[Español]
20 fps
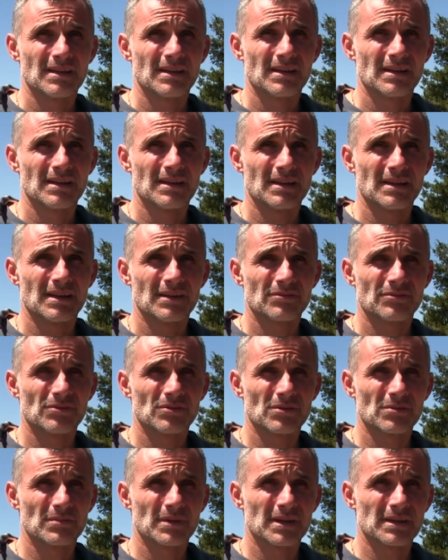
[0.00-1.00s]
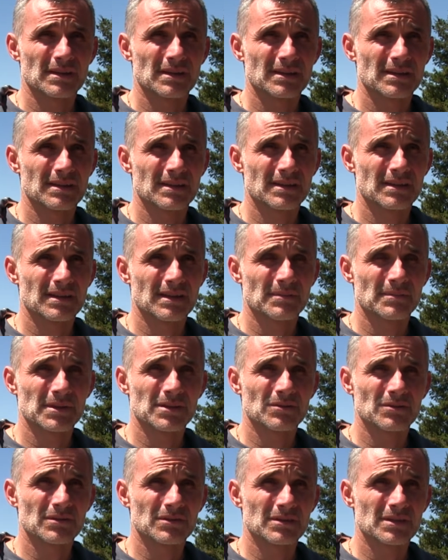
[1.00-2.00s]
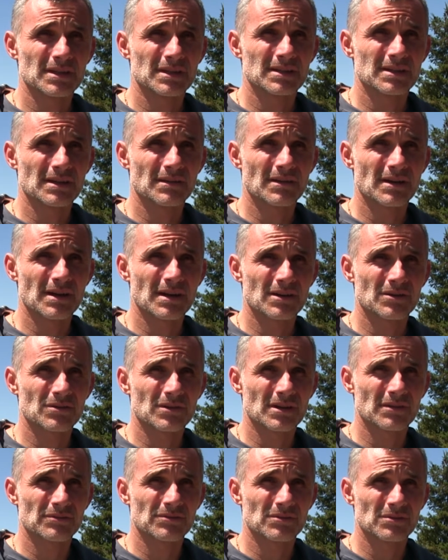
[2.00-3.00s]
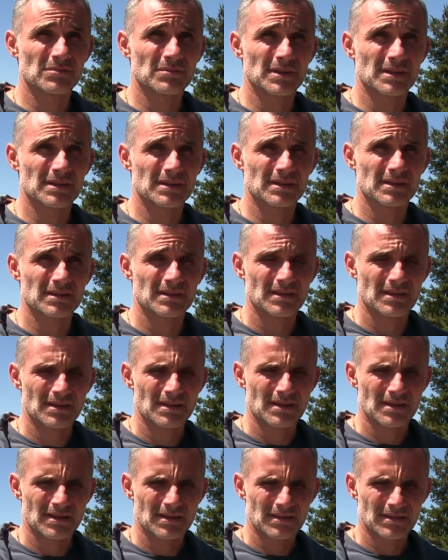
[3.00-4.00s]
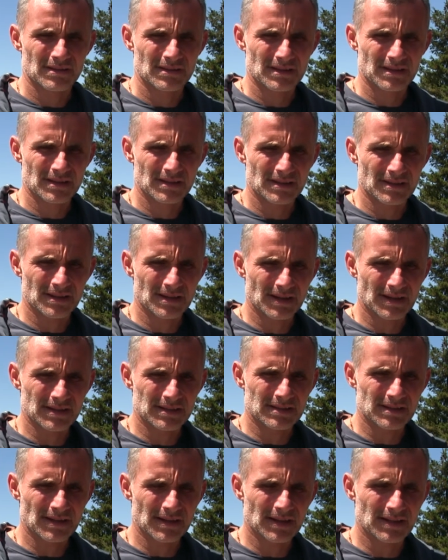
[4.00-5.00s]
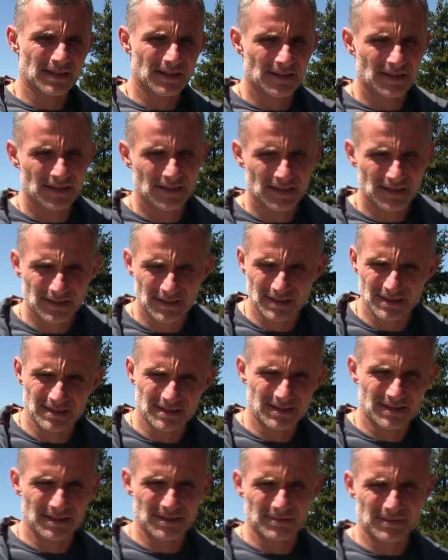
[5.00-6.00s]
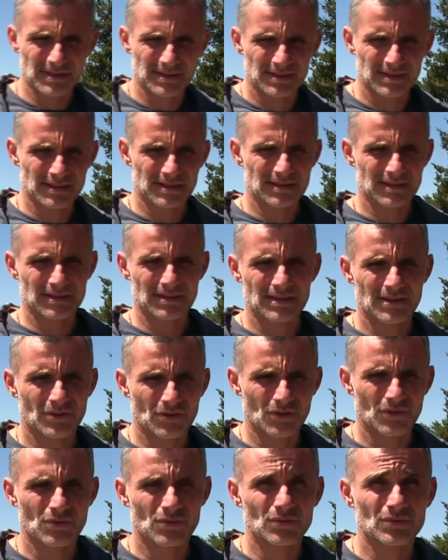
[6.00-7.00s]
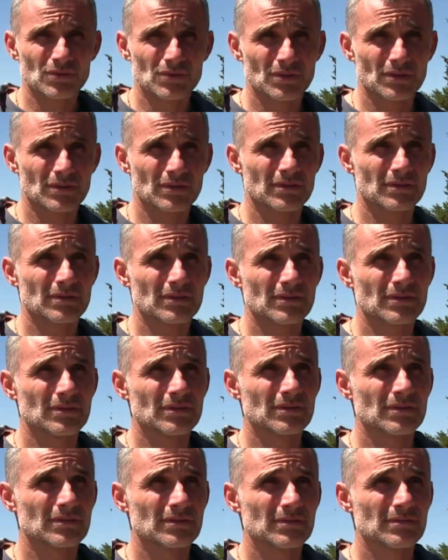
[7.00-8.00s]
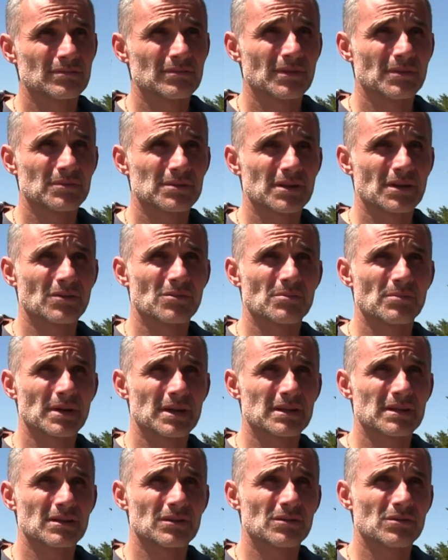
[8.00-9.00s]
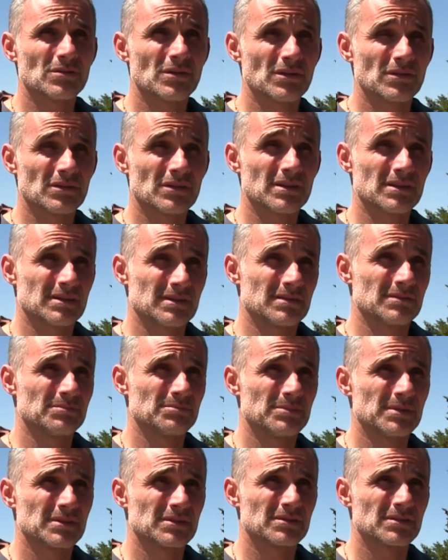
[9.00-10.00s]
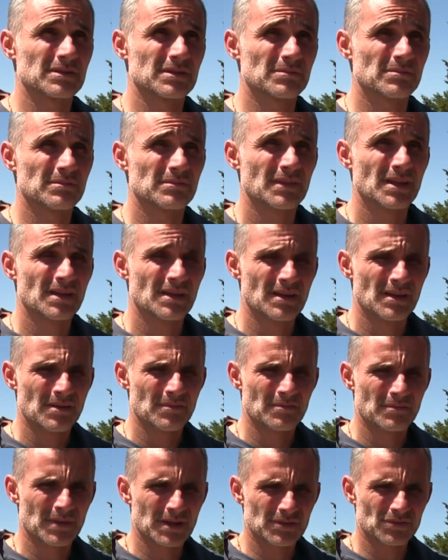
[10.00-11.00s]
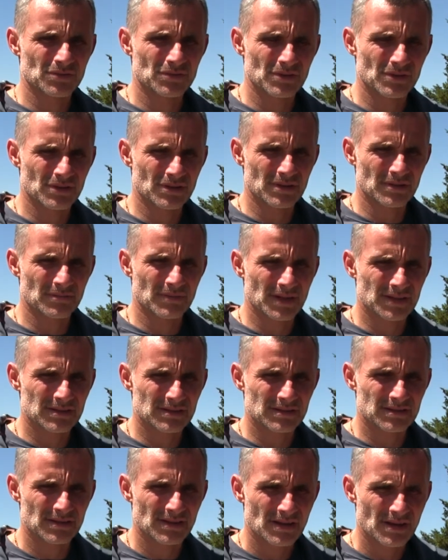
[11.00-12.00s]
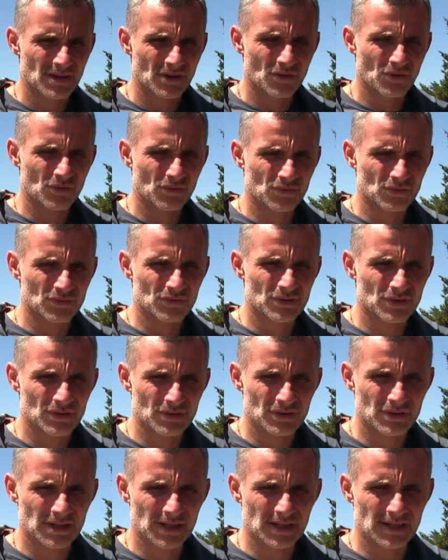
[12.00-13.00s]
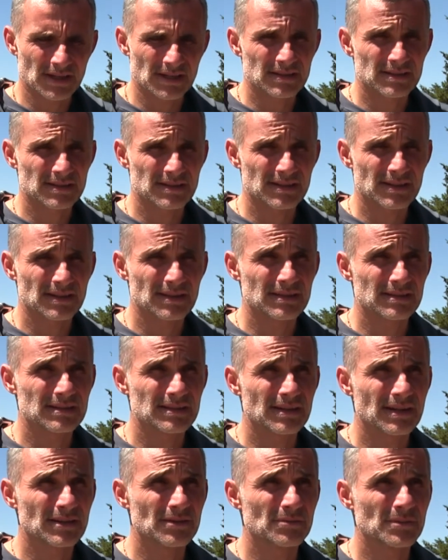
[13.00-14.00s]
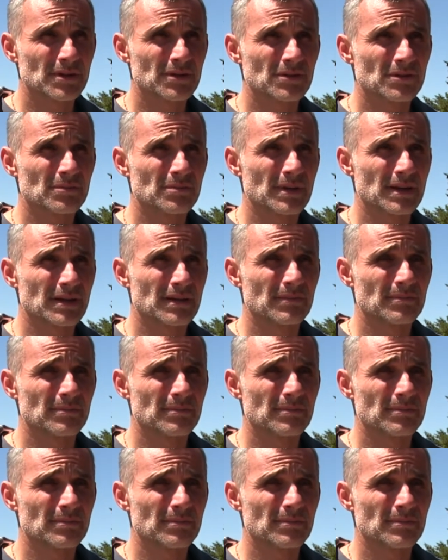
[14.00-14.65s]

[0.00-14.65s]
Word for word: eh, las formas de, la metodología de trabajo, las formas de de, realizar la tarea que, va a ser en conjunto con, vamos a compartir los jugadores y pienso que más unión y más conjunción tenga será, será lo mejor para,